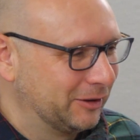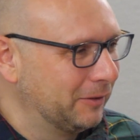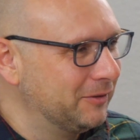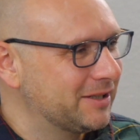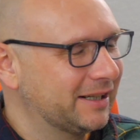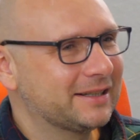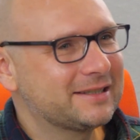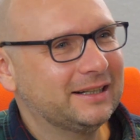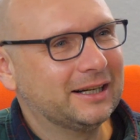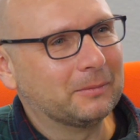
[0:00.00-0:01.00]
vor der Öffentlichkeit
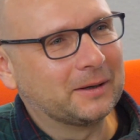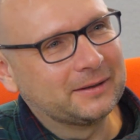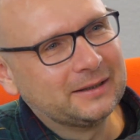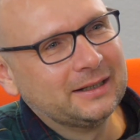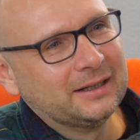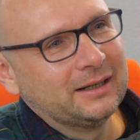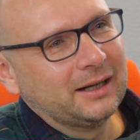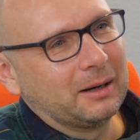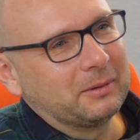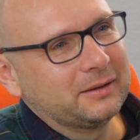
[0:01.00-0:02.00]
erzählen, aber, Richtig.
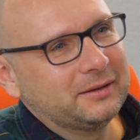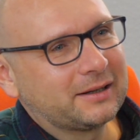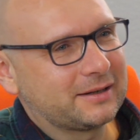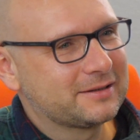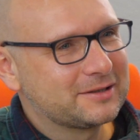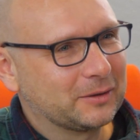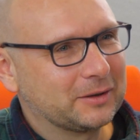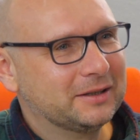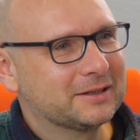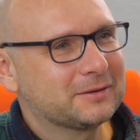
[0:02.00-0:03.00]
aber eine krasse
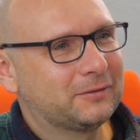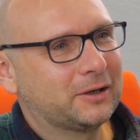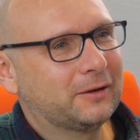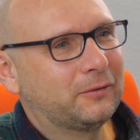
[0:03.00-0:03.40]
Story, ne? so von ja.